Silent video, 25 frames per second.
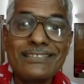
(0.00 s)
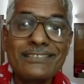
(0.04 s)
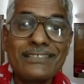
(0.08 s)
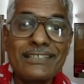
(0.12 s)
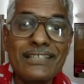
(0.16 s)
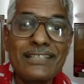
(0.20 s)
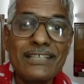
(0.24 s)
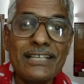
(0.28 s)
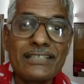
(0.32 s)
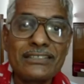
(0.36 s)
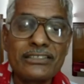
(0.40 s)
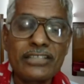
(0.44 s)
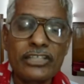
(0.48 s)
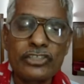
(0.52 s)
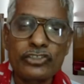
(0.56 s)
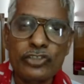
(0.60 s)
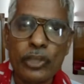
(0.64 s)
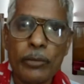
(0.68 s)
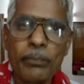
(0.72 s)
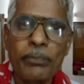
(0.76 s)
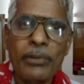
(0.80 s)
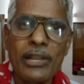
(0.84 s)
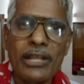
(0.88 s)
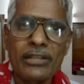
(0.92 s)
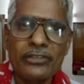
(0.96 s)
ఎస్సీ ఎస్టీ
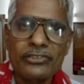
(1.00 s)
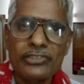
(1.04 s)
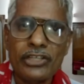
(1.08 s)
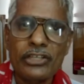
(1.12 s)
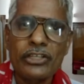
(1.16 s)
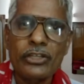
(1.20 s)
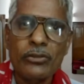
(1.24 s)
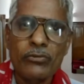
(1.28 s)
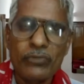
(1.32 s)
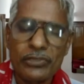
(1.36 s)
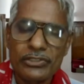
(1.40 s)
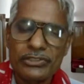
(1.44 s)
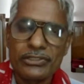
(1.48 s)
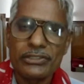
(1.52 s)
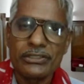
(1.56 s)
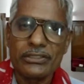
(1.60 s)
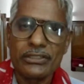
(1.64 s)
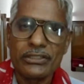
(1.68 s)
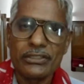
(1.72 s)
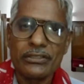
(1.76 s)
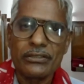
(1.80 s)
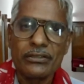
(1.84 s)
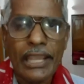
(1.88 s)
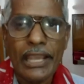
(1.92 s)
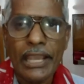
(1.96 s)
సప్లాన్ చట్టం
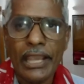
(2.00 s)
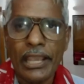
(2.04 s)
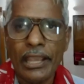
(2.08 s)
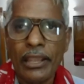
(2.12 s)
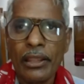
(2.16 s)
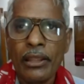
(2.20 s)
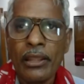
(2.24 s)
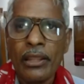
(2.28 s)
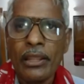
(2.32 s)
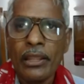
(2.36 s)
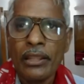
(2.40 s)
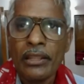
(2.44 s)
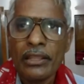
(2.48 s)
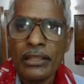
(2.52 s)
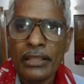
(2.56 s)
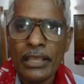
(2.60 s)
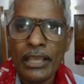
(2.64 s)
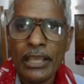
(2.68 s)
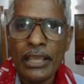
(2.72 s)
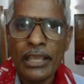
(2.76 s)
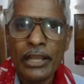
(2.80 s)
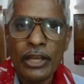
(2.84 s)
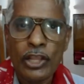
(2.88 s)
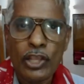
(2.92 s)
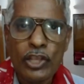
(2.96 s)
వచ్చింది అట్లాగే
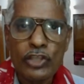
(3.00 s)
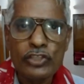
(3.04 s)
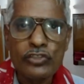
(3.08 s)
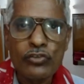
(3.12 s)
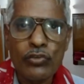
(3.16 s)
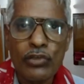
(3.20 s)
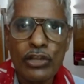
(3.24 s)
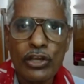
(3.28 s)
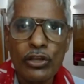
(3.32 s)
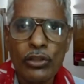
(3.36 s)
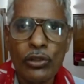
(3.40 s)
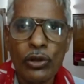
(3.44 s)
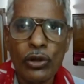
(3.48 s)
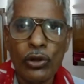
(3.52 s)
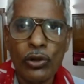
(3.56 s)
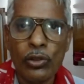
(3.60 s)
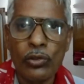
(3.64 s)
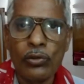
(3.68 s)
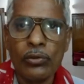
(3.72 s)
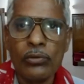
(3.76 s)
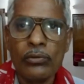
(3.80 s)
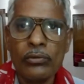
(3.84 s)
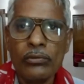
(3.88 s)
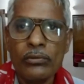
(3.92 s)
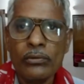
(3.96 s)
ఈ
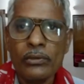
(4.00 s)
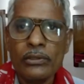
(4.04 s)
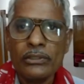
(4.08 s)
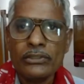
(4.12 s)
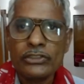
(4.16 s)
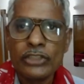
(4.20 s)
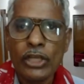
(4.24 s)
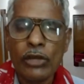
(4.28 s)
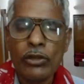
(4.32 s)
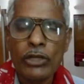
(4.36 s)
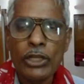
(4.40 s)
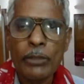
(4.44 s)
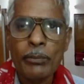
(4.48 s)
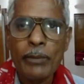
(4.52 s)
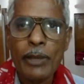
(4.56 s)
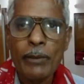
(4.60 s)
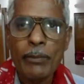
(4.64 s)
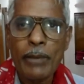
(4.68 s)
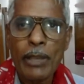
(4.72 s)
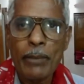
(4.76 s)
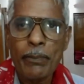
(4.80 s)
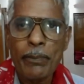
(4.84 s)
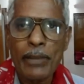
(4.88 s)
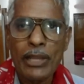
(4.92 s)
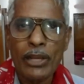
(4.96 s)
నియోజకవర్గంలో
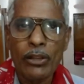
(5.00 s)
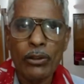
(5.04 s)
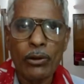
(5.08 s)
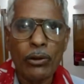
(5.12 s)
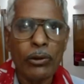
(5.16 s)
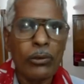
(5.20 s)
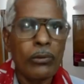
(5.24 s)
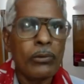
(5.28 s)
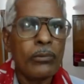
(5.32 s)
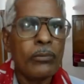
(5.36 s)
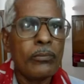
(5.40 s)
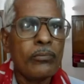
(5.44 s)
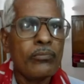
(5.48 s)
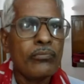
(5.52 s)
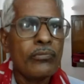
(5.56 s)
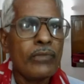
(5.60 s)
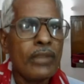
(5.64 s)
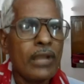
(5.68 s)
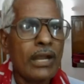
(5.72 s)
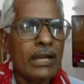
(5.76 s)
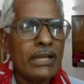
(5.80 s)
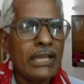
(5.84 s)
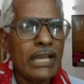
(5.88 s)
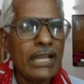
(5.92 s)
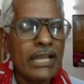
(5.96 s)
చౌటబాబాయిపాలెంలో
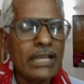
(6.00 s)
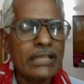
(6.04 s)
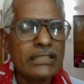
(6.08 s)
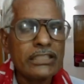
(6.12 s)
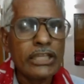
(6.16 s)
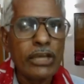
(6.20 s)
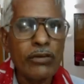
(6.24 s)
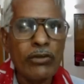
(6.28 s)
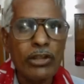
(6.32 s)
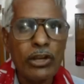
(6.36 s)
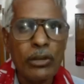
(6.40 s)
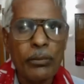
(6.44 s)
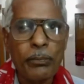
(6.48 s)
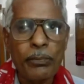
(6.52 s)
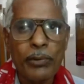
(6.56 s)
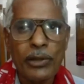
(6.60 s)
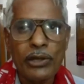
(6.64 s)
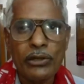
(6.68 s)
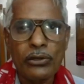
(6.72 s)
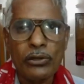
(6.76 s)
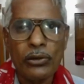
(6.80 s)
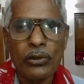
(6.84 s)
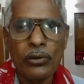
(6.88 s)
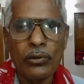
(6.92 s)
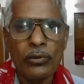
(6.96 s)
అట్లాగే
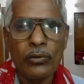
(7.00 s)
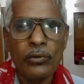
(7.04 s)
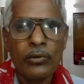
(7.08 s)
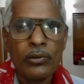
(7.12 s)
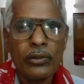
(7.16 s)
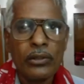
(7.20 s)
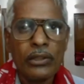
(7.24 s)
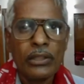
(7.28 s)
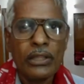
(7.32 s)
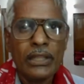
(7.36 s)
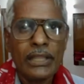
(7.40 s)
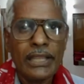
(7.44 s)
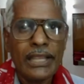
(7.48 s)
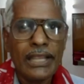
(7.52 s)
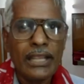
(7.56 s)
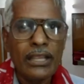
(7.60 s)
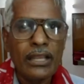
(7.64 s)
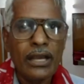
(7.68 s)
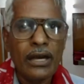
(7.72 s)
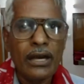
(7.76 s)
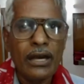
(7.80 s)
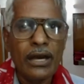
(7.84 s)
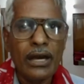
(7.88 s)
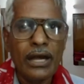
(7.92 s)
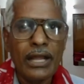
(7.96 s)
దేవరంపాట్లో
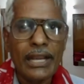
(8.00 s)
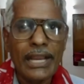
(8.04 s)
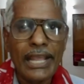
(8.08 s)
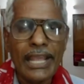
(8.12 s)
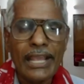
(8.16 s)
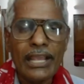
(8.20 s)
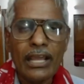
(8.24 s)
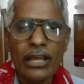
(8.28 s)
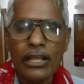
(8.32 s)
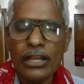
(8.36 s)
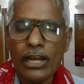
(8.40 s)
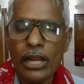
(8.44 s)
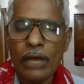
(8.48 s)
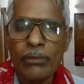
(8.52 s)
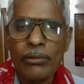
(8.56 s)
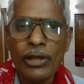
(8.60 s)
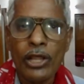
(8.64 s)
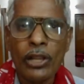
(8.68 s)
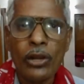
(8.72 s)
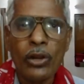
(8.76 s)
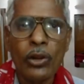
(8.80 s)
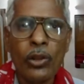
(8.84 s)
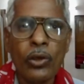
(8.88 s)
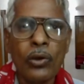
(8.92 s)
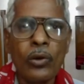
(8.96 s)
ఇంకా అనేక
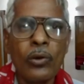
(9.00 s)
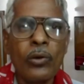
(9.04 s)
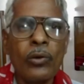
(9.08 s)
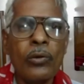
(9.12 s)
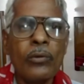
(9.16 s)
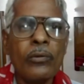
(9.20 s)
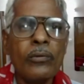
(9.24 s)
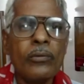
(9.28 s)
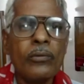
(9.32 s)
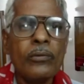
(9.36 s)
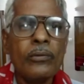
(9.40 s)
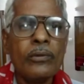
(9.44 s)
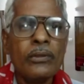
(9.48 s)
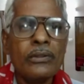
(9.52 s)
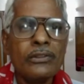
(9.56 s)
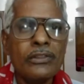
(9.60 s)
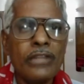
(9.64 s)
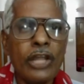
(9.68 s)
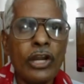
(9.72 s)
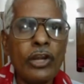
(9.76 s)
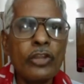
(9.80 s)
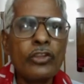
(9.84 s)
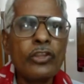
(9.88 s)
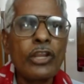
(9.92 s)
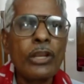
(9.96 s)
గ్రామాల్లో
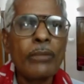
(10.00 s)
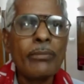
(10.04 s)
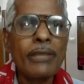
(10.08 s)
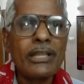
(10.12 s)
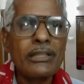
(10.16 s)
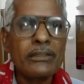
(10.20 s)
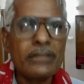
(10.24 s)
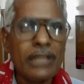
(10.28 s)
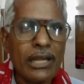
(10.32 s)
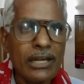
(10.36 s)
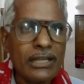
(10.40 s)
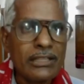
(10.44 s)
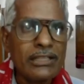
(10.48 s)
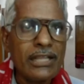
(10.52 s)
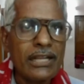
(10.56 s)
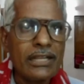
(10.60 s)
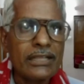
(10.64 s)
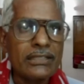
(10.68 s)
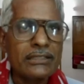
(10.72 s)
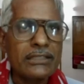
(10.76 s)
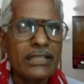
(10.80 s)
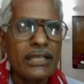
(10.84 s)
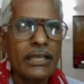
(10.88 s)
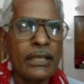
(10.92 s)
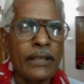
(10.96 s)
దళితుల మీద దాడి
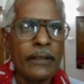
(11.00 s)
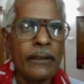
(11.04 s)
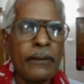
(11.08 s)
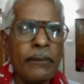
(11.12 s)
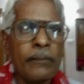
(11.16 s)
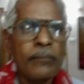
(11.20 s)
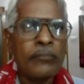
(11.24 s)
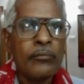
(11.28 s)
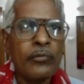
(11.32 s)
జరిగితే